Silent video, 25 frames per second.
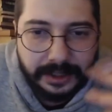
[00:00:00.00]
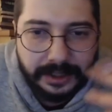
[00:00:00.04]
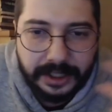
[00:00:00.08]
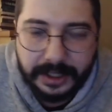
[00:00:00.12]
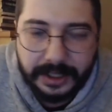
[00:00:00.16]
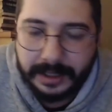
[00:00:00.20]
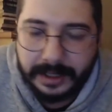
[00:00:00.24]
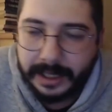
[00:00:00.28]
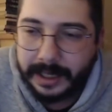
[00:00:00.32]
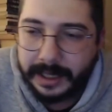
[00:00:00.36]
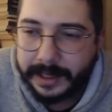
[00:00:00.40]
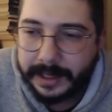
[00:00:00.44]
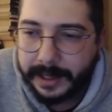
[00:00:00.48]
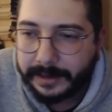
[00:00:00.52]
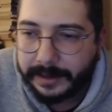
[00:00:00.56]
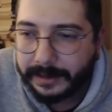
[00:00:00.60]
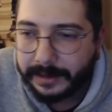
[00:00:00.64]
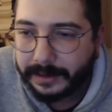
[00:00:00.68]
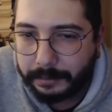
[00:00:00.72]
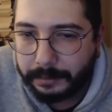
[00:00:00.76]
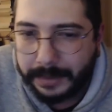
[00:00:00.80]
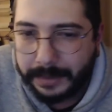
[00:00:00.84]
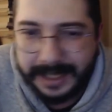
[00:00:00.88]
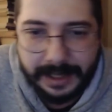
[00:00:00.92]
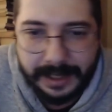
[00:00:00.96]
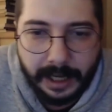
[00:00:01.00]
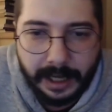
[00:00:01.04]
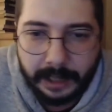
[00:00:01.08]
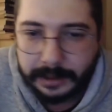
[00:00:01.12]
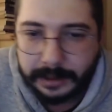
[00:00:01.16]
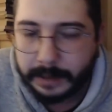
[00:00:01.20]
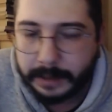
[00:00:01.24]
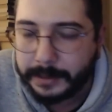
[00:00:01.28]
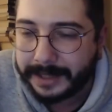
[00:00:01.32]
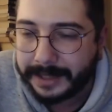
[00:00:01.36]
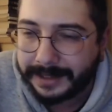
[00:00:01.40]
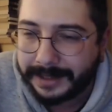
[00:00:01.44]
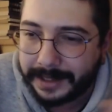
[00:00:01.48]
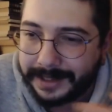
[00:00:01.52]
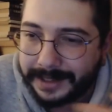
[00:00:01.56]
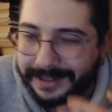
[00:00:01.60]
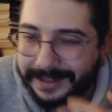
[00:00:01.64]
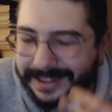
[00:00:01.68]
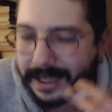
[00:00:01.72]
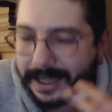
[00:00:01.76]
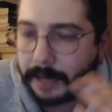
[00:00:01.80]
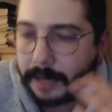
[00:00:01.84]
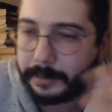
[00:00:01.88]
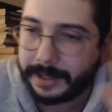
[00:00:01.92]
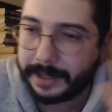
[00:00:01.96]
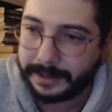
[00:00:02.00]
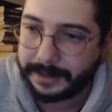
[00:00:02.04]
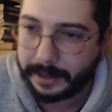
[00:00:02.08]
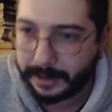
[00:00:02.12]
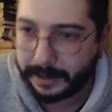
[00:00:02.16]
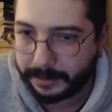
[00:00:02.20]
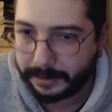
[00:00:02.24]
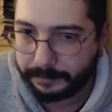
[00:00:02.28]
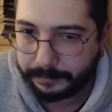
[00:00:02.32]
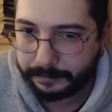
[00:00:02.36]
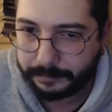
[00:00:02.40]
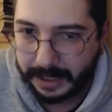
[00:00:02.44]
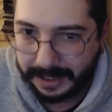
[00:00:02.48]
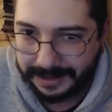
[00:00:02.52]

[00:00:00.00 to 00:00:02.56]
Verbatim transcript: çıtlayan bir adama da hitap edeyim.